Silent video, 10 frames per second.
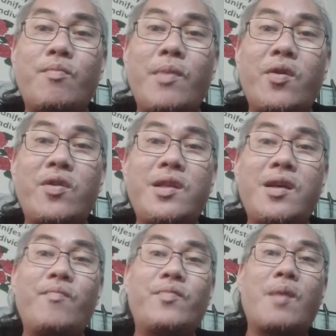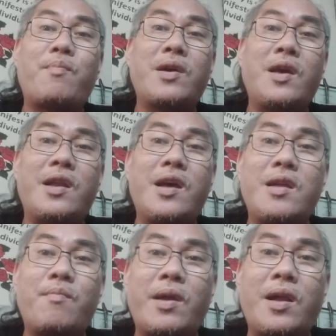meron ding
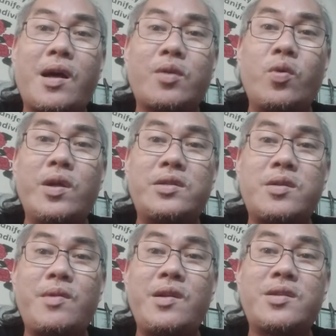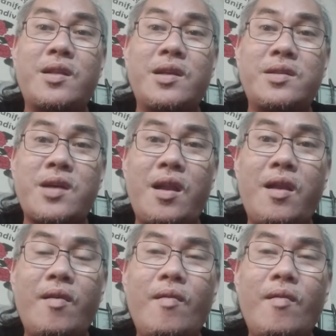kapangyarihan na parang katulad sa isang dasal.